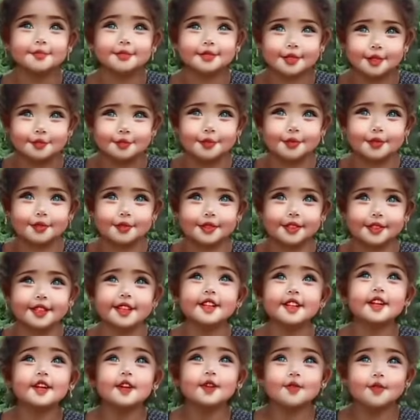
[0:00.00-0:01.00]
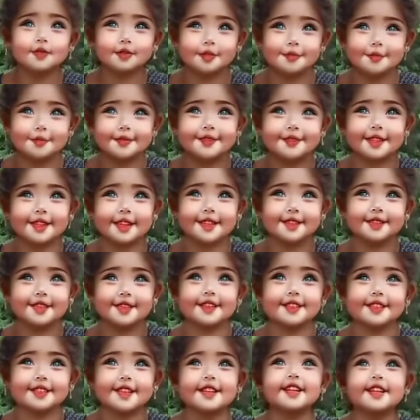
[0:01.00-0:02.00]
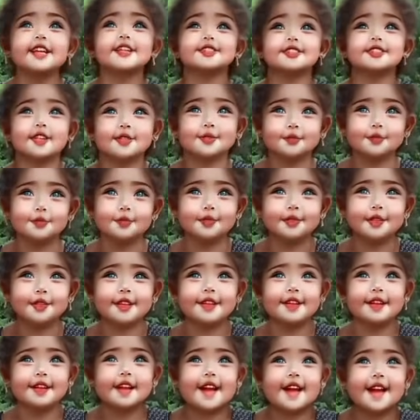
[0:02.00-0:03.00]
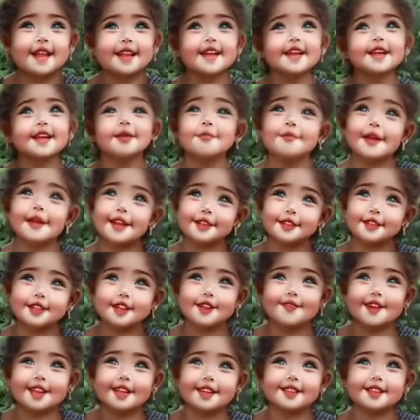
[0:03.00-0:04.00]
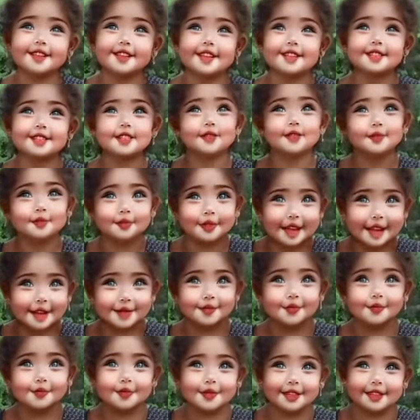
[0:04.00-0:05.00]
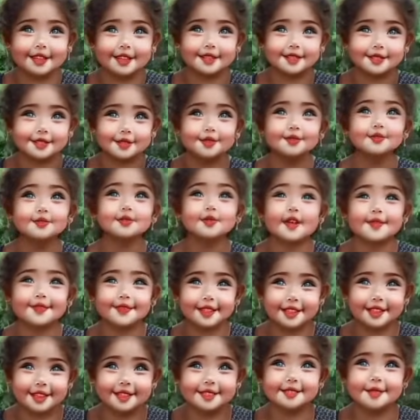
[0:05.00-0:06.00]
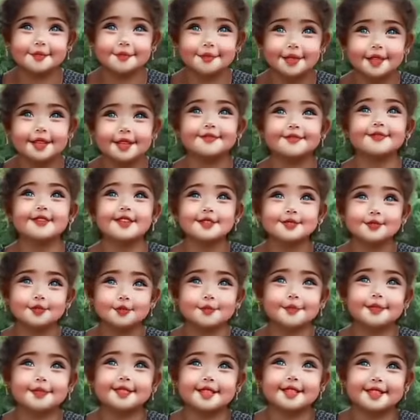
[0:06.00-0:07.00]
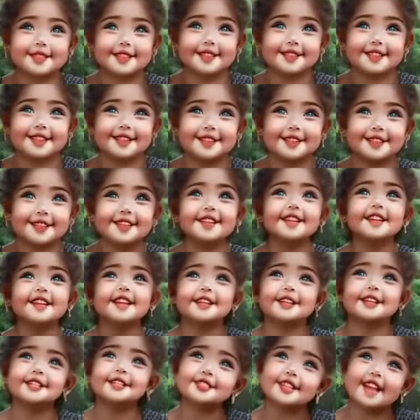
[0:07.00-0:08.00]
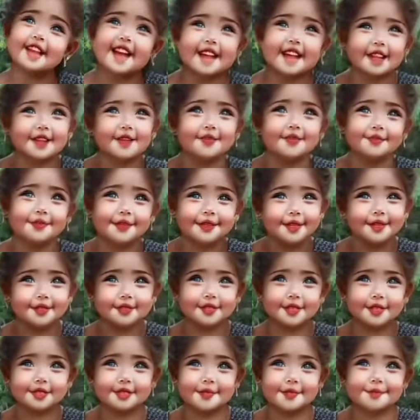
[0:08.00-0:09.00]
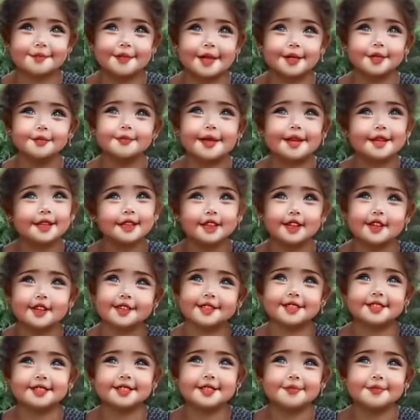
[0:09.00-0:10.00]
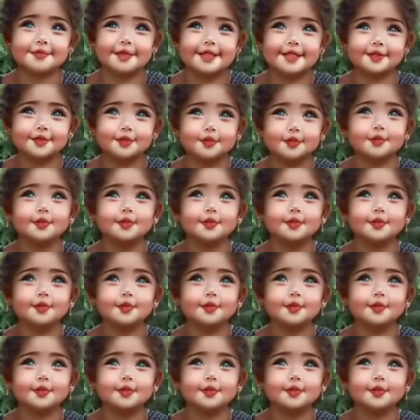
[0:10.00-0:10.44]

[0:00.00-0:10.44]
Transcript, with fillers: ఇష్టం ఉంటుంది కొంతమందికి ఏంటంటే నచ్చదు అలాగే మా ఇంట్లో వాళ్ళకి నచ్చదు నాకు కూడా నచ్చదు సో అందుకని చెప్పి నేను ఫేస్ చూపించట్లేదండి నేను చాలా వీడియోస్లో చెప్పాను మా ఇంట్లో వాళ్ళకి ఇష్టం లేదు